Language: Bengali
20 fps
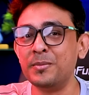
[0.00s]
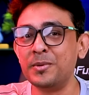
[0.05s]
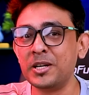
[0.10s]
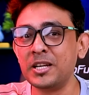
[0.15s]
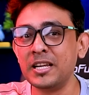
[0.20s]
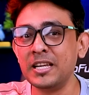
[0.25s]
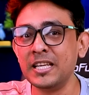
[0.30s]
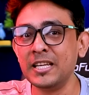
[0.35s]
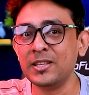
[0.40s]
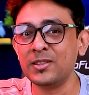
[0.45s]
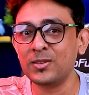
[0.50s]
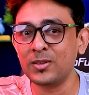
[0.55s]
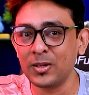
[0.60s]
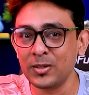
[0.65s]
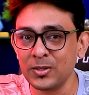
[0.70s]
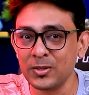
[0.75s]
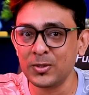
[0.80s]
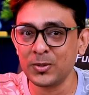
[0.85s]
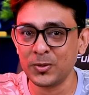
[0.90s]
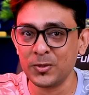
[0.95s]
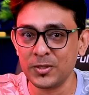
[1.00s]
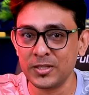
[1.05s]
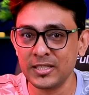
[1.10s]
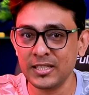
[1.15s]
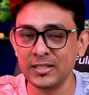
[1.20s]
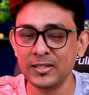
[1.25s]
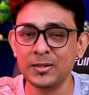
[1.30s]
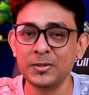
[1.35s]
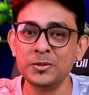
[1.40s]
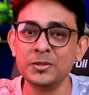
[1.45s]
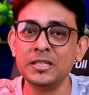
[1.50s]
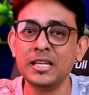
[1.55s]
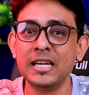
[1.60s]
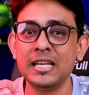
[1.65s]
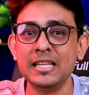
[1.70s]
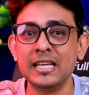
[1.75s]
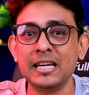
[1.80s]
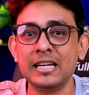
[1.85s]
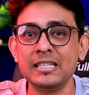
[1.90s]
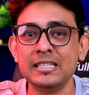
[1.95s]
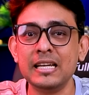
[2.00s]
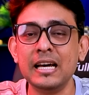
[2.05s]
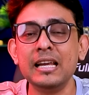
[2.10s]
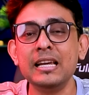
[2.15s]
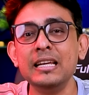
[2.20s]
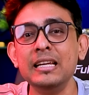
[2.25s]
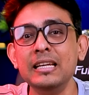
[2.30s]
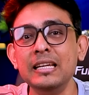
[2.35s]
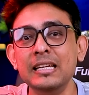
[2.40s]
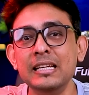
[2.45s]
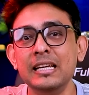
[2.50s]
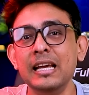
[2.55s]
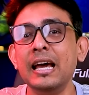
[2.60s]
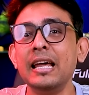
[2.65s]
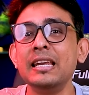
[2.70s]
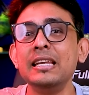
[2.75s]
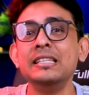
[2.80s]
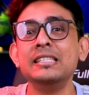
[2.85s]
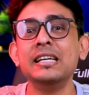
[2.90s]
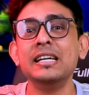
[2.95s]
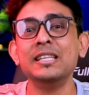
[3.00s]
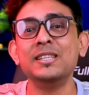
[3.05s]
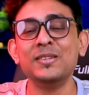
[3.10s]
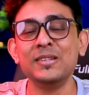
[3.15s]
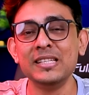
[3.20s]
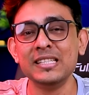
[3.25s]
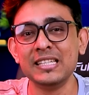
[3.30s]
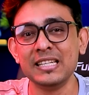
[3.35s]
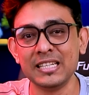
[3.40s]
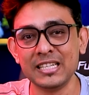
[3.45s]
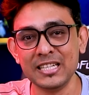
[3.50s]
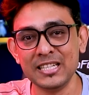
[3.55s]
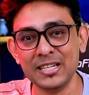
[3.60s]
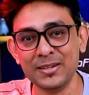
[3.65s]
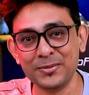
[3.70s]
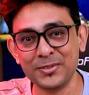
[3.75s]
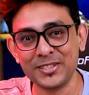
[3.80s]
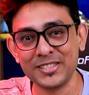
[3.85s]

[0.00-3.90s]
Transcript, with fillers: ব্যাপারটা নিয়ে তদন্ত করছে তখন তারা দেখে যে আরে হ্যাঁ নিজেই তো নিজের কিডন্যাপ